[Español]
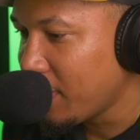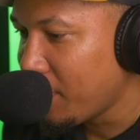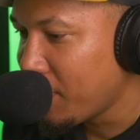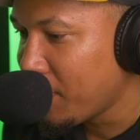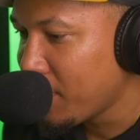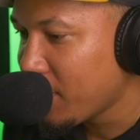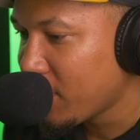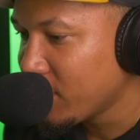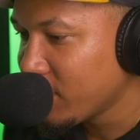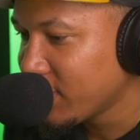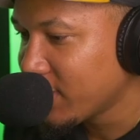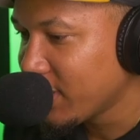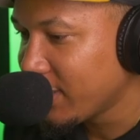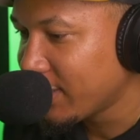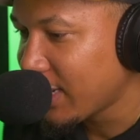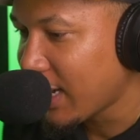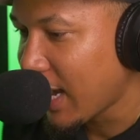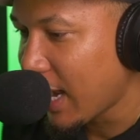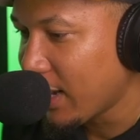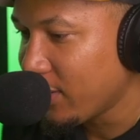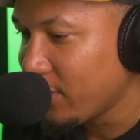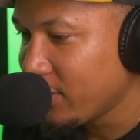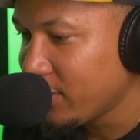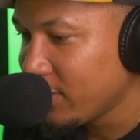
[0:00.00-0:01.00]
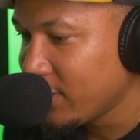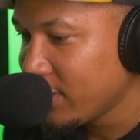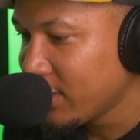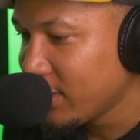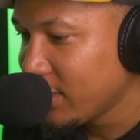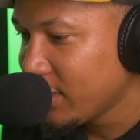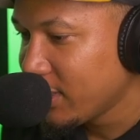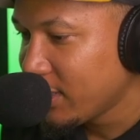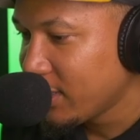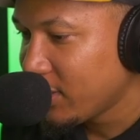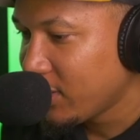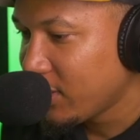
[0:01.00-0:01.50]
vamos a concentrarnos.
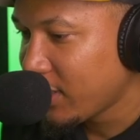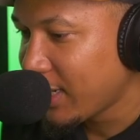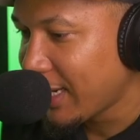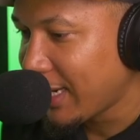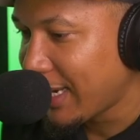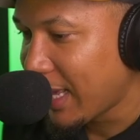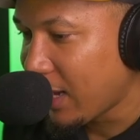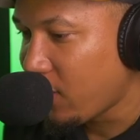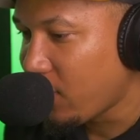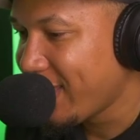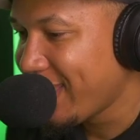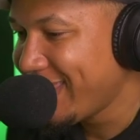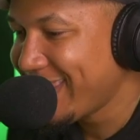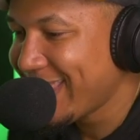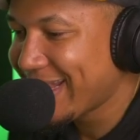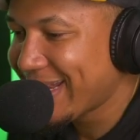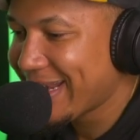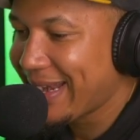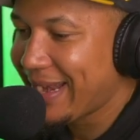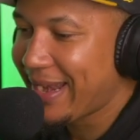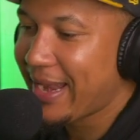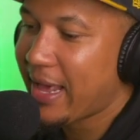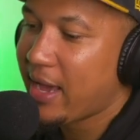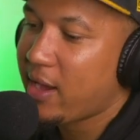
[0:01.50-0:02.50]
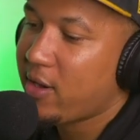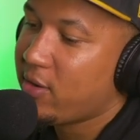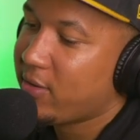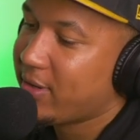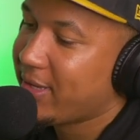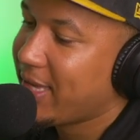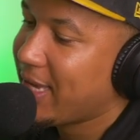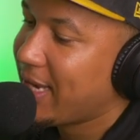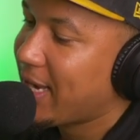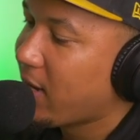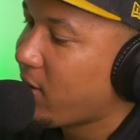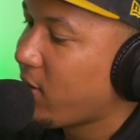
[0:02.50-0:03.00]
Ok, la cogí de
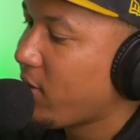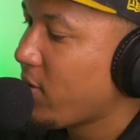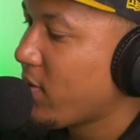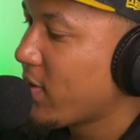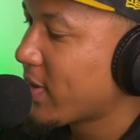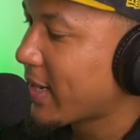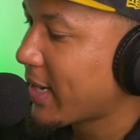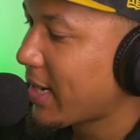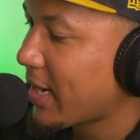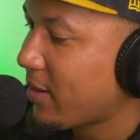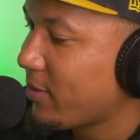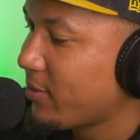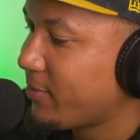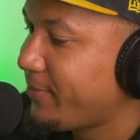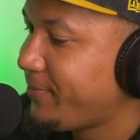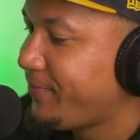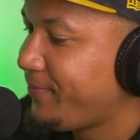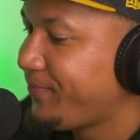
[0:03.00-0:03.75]
relajo. ¿Quién la cogió de relajo? El